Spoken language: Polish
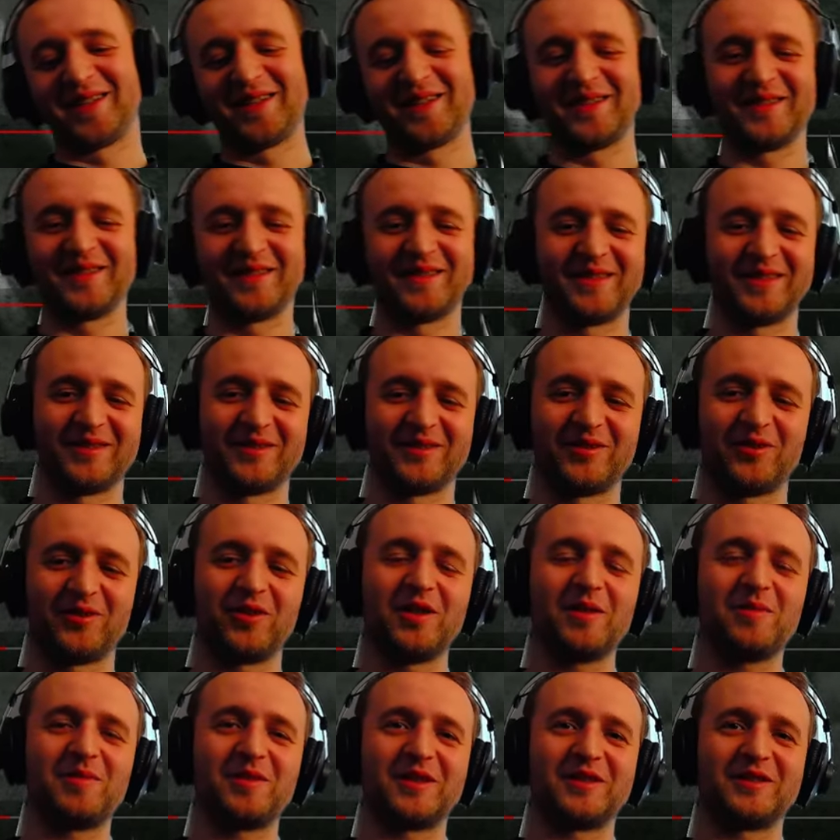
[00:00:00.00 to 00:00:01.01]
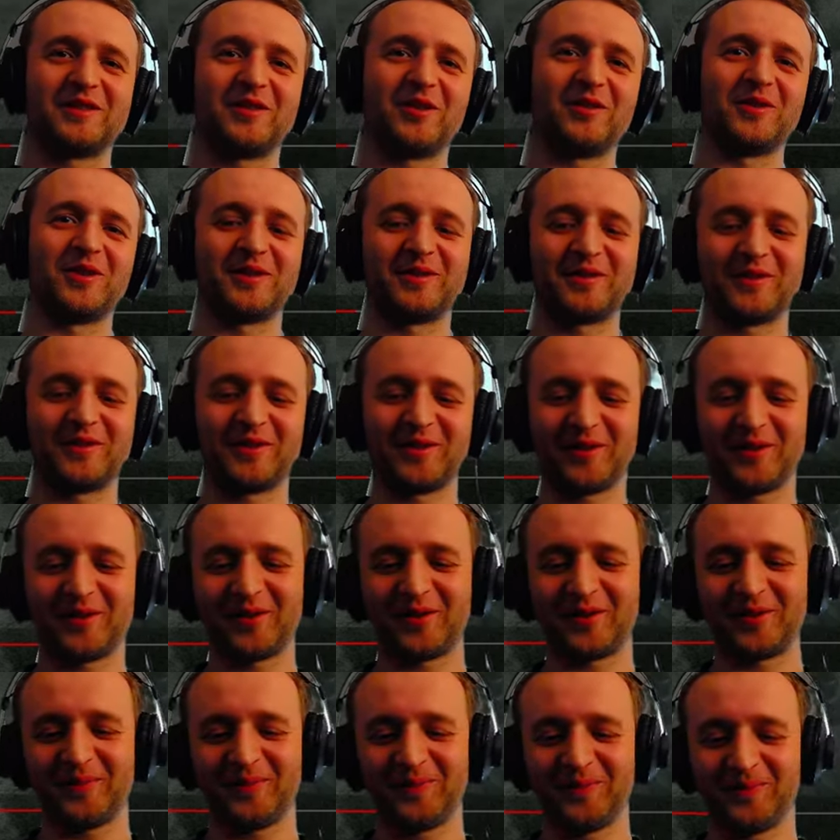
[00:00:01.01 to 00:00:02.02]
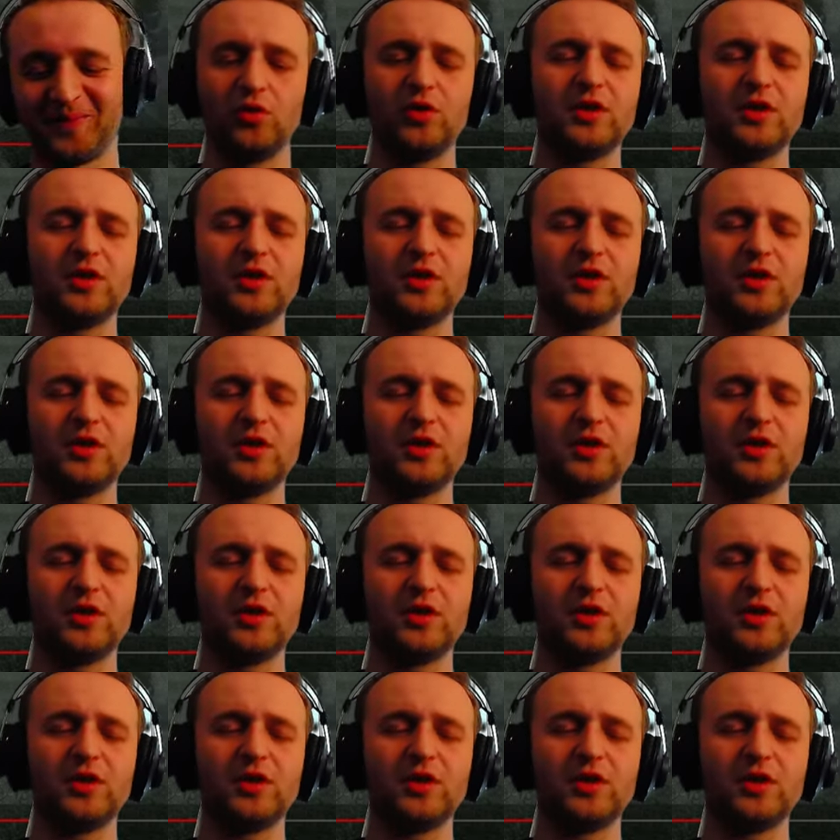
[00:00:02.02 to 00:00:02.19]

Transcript: nie, to nie przez Donate, tylko